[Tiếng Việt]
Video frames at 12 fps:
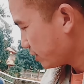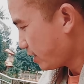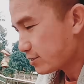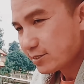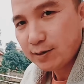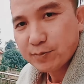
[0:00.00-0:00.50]

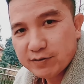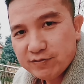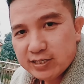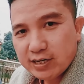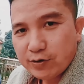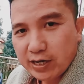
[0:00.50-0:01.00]
đang xem cái
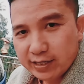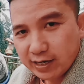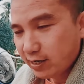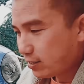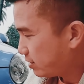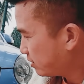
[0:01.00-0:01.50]
video này
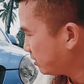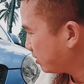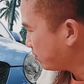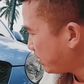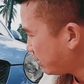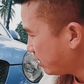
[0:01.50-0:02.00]
nhá thì
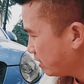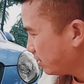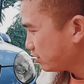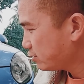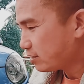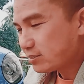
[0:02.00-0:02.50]
các bác
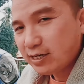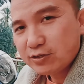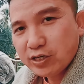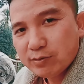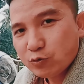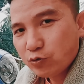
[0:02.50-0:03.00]
nhận
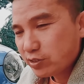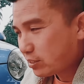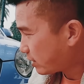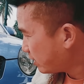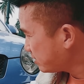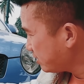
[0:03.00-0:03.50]
xét cho em luôn
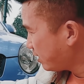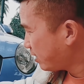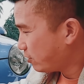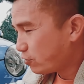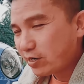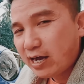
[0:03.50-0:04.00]
chả cái xe
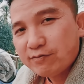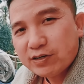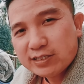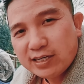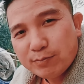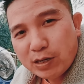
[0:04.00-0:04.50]
này nó khác
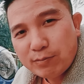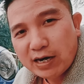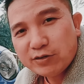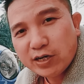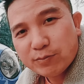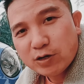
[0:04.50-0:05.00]
với cái xe bác
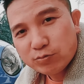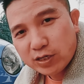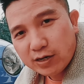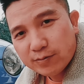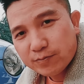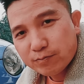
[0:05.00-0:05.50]
bán cho em không
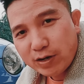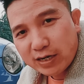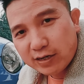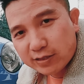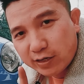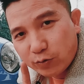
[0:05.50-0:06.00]
nhá
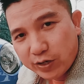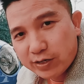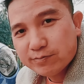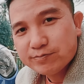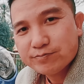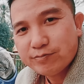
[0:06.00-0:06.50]
bác này ở Thái Nguyên
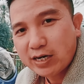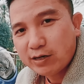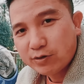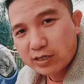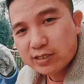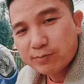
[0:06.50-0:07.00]
bác
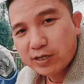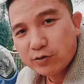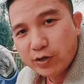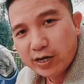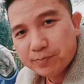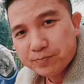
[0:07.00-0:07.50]
này cũng đang xem
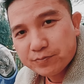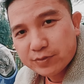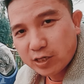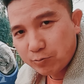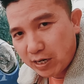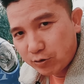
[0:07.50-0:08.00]
kênh của em
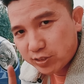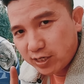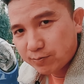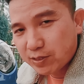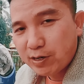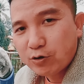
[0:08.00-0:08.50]
nếu bác có
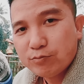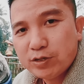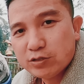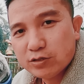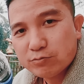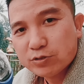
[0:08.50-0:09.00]
xem thì bác
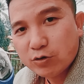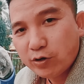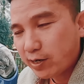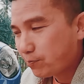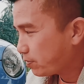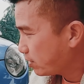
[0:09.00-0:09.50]
comment xuống dưới hộ
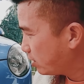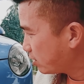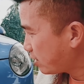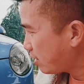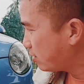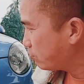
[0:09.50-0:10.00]
em
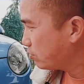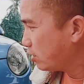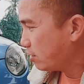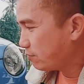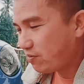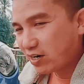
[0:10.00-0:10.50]
khác không
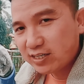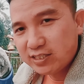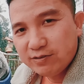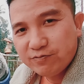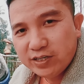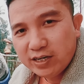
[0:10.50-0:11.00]
và cái
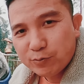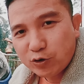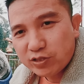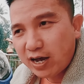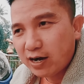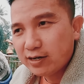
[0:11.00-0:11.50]
chi phí em
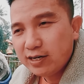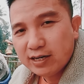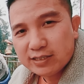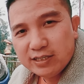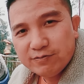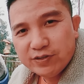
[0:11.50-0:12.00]
nói thẳng ở đây
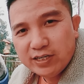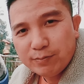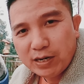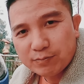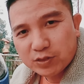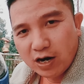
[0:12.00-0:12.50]
là chi phí em làm